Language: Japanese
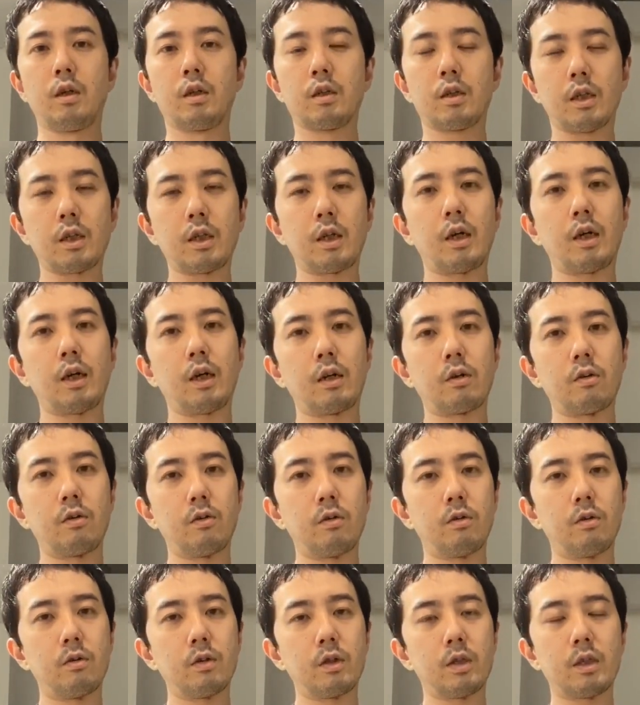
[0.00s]
ただあ
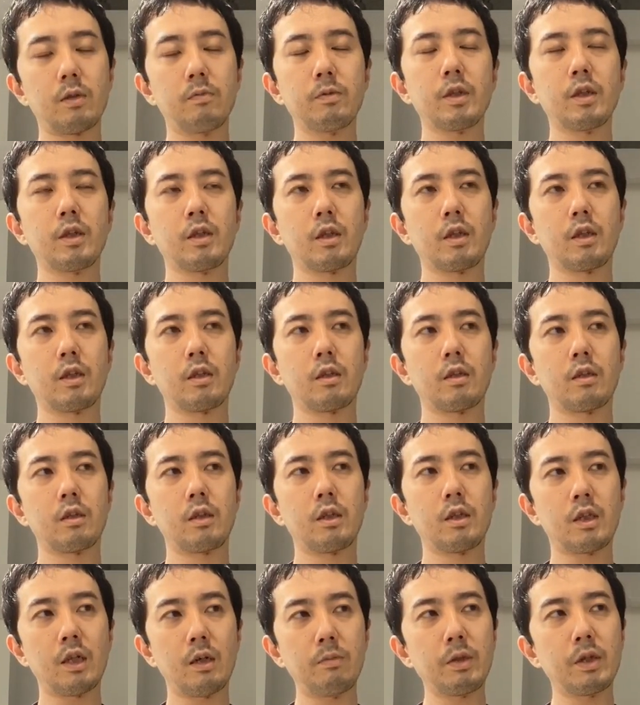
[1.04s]
の言ったみたいに
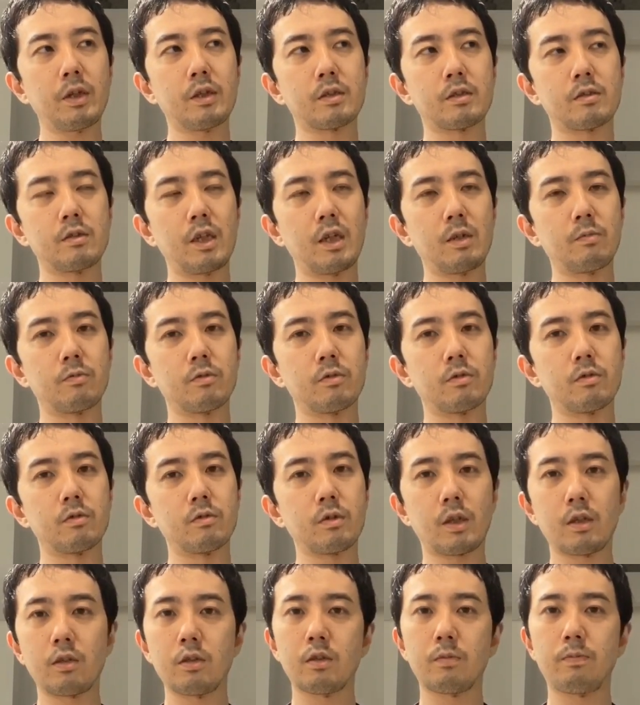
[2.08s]
痛みが少ない分抜
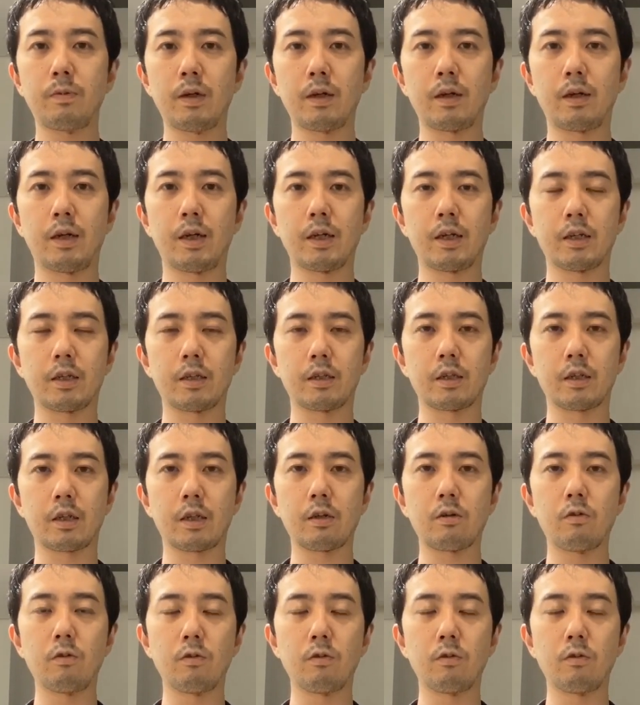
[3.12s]
けるスパンが早いんで、結